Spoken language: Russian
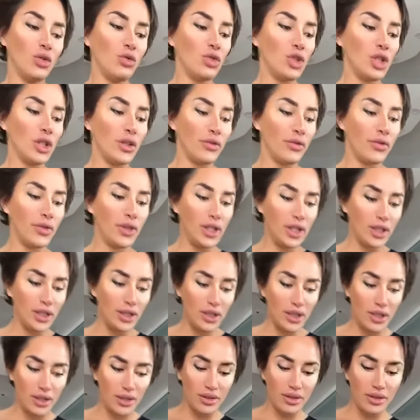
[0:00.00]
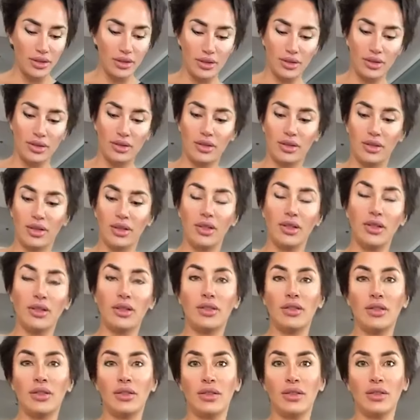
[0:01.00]
нужно вылить
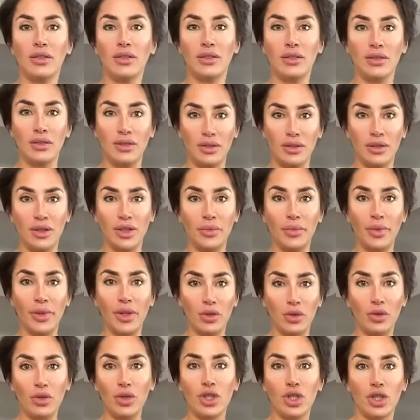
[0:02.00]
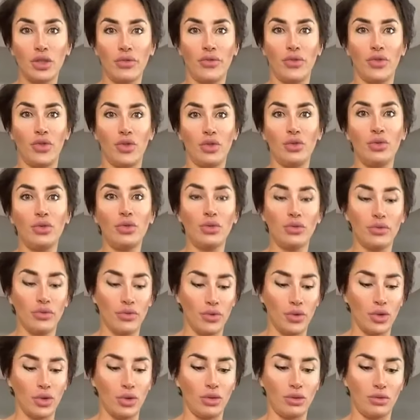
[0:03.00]
из, э, из-под кожи всю
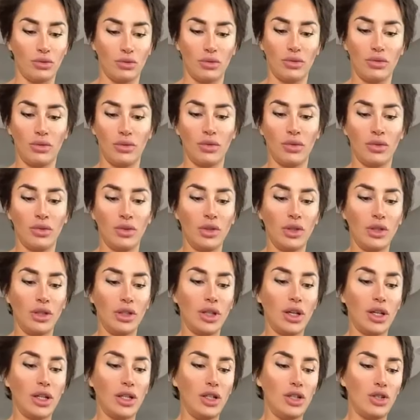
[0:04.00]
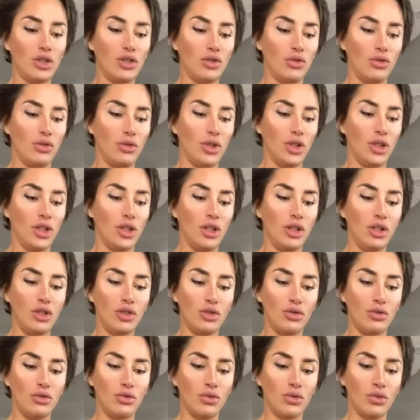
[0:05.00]
воду. Да, лишнюю и не
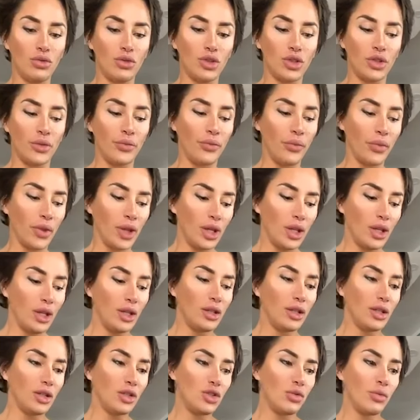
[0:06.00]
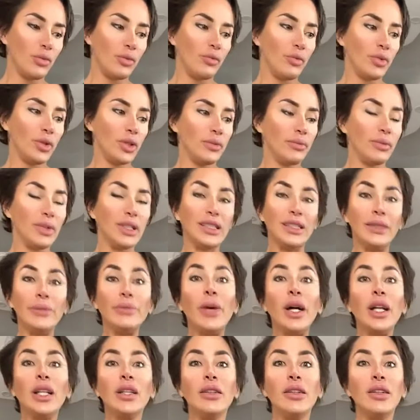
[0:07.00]
лишнюю тоже. Так, чтобы был
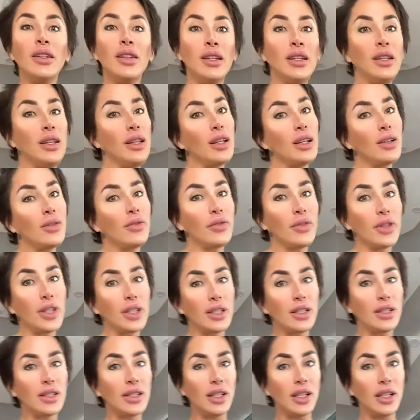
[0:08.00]
максимальный рельеф на